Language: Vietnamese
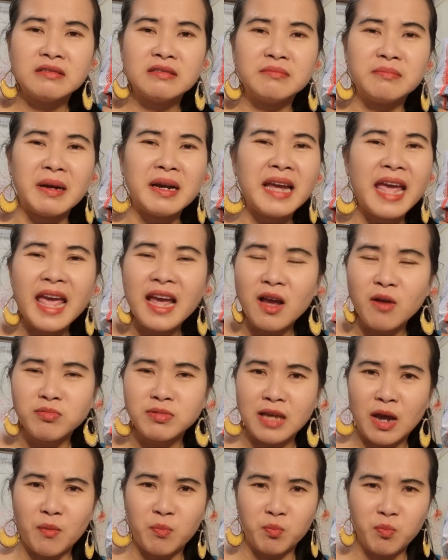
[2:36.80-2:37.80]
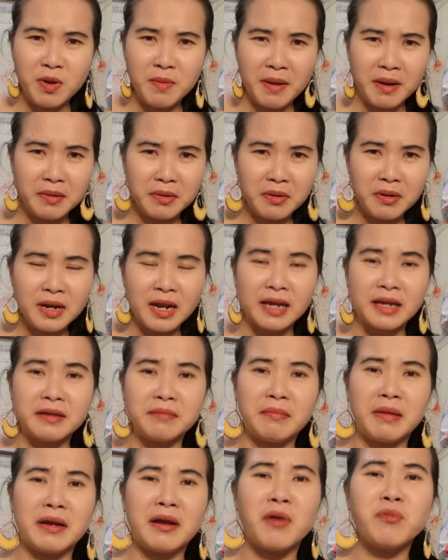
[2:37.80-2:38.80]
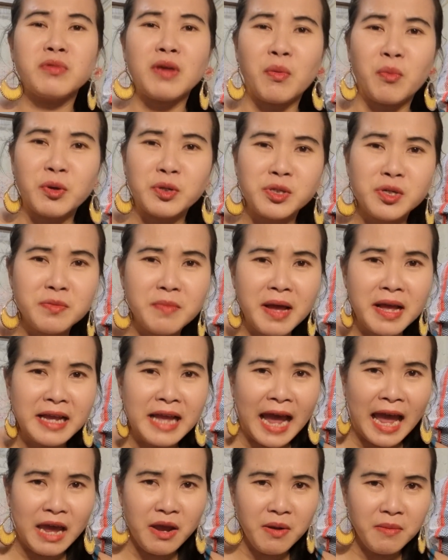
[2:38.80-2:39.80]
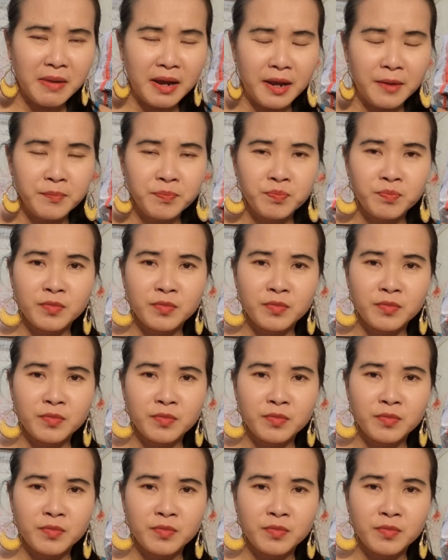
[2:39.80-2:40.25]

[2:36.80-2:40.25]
bà ghét ông chồng quá bà nói là ông chồng hồi xưa mê gái thôi mà